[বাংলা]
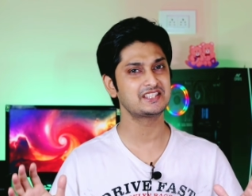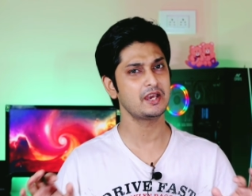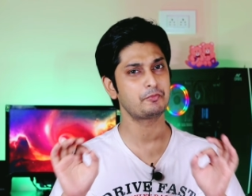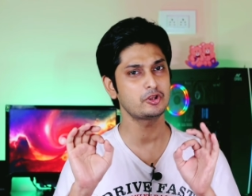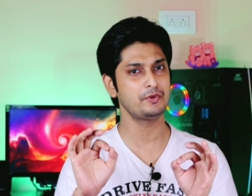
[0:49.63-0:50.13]

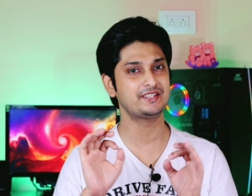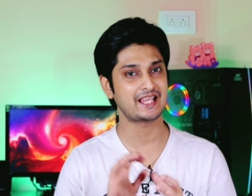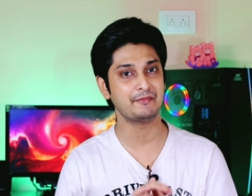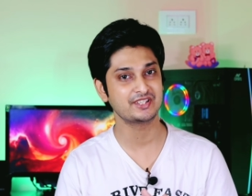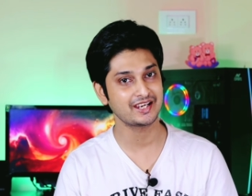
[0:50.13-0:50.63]
আজকে প্রথমে
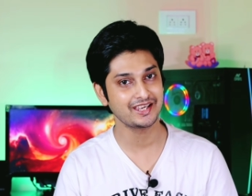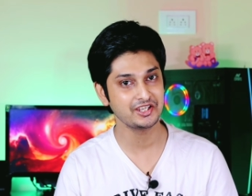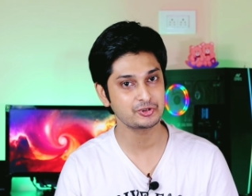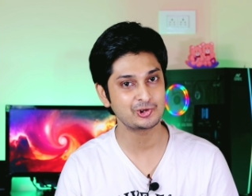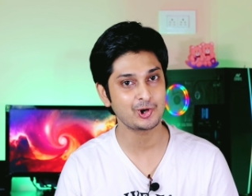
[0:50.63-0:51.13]

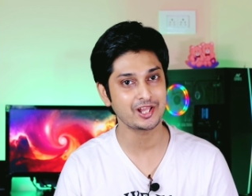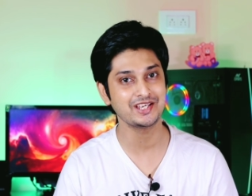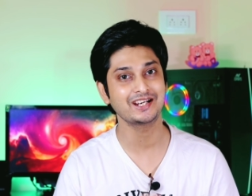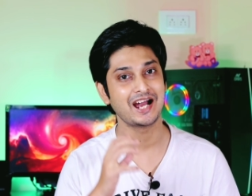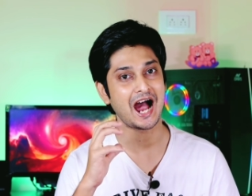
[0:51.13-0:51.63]
স্যামসাংকে দিয়ে শুরু
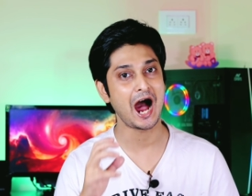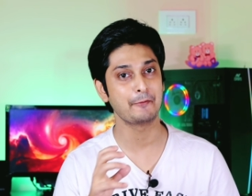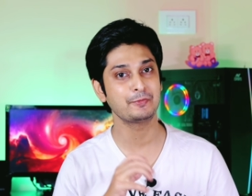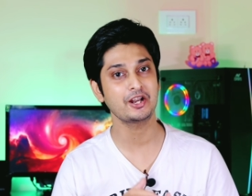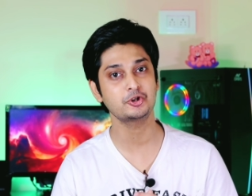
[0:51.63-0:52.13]
করা যাক
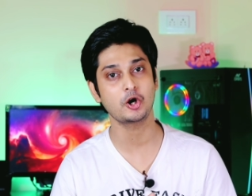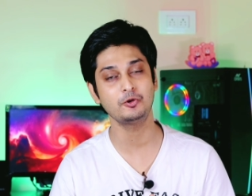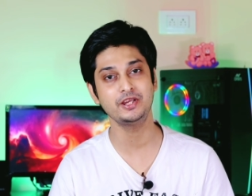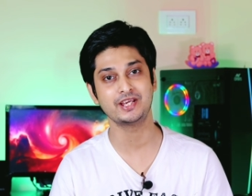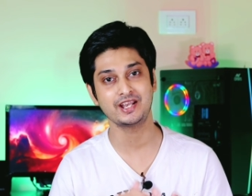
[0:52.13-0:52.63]
আপনারা
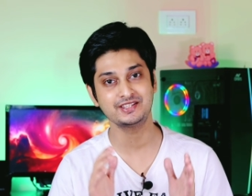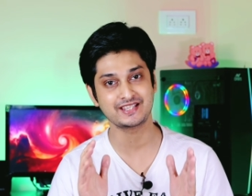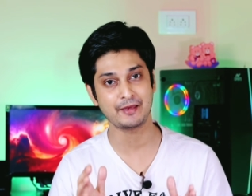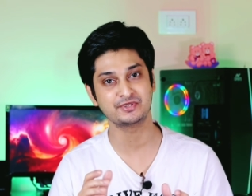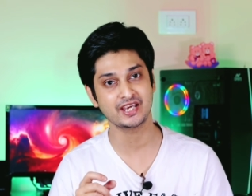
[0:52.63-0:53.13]
সকলেই জানেন
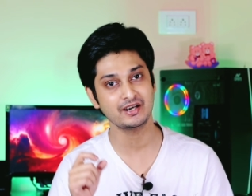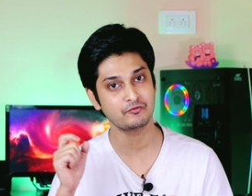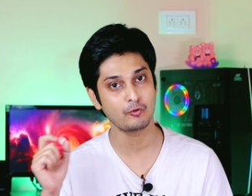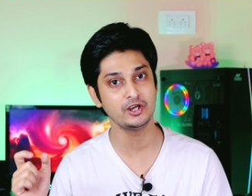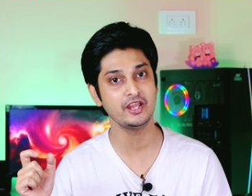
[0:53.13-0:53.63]

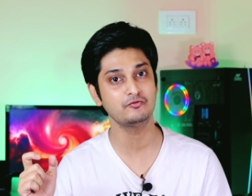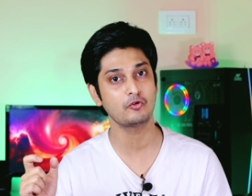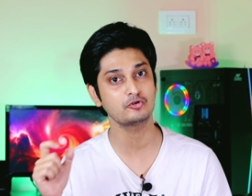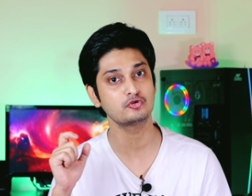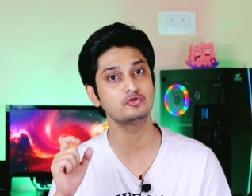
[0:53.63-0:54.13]
স্যামসাংয়ের ফোল্ডিং
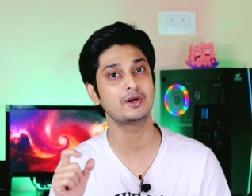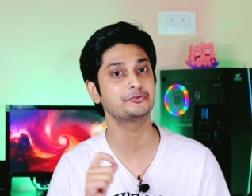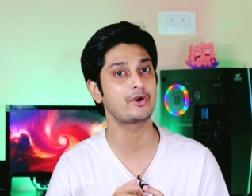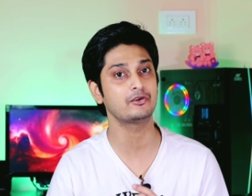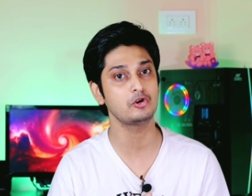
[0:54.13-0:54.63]
ফোন
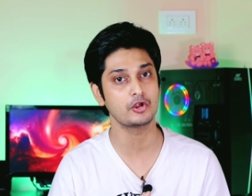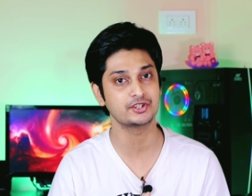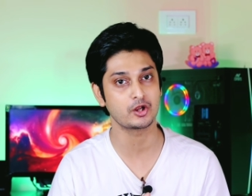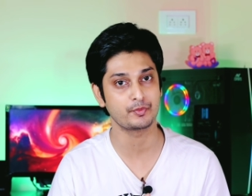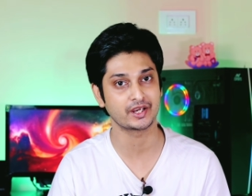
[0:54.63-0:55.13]
শুধুমাত্র এখন
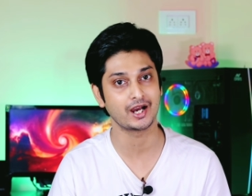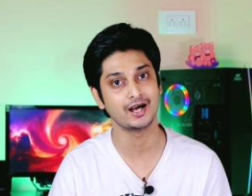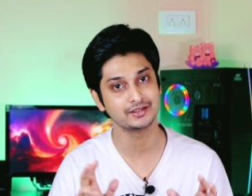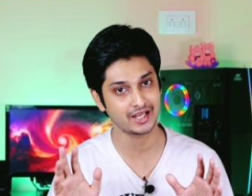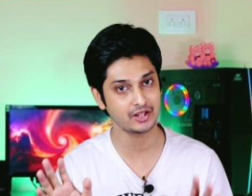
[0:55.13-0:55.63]
লঞ্চের
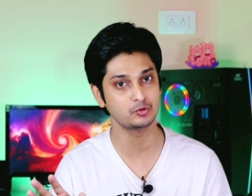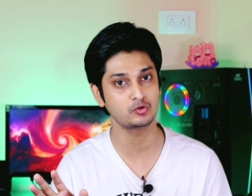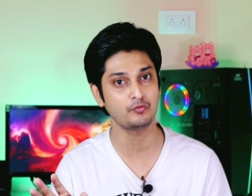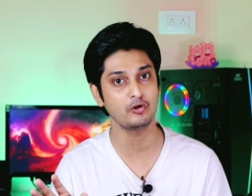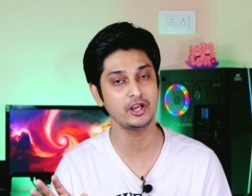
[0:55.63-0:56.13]
অপেক্ষা তারা
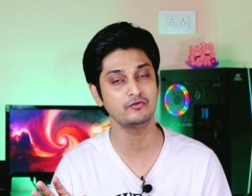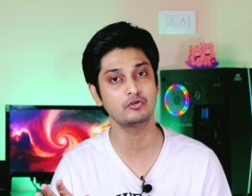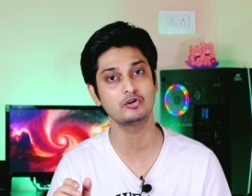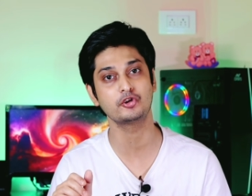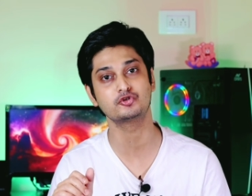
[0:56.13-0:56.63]
দুটো ফোল্ডিং
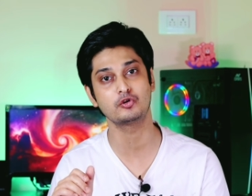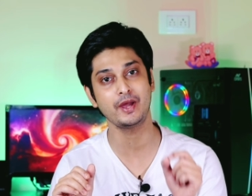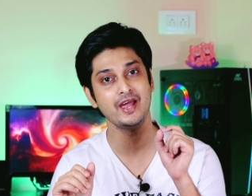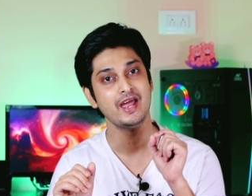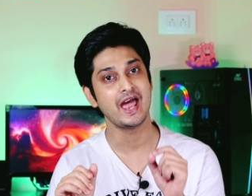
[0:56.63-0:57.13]
ফোন লঞ্চ
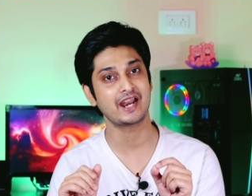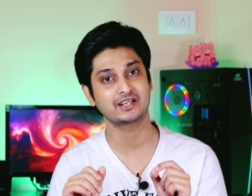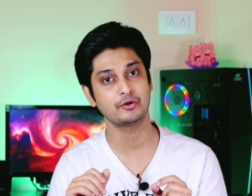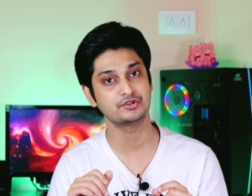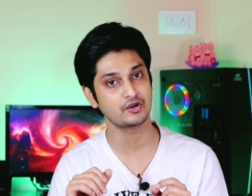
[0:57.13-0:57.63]
করবে
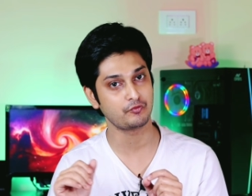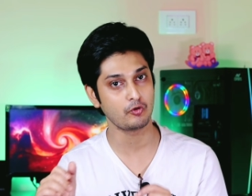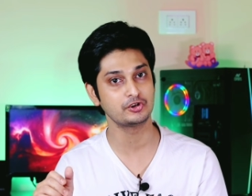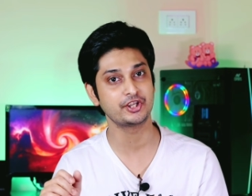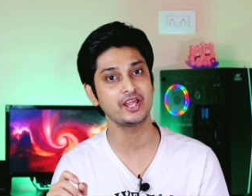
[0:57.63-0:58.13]
একটা হচ্ছে
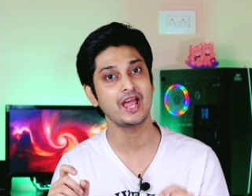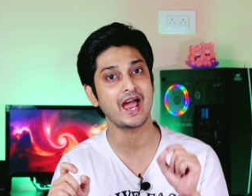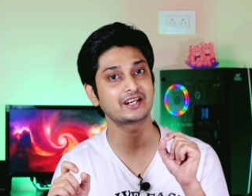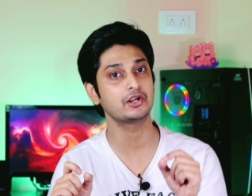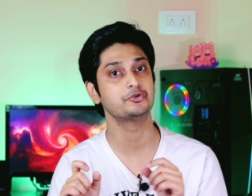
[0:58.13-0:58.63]
ফোল্ড থ্রি
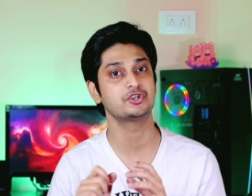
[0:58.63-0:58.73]
একটা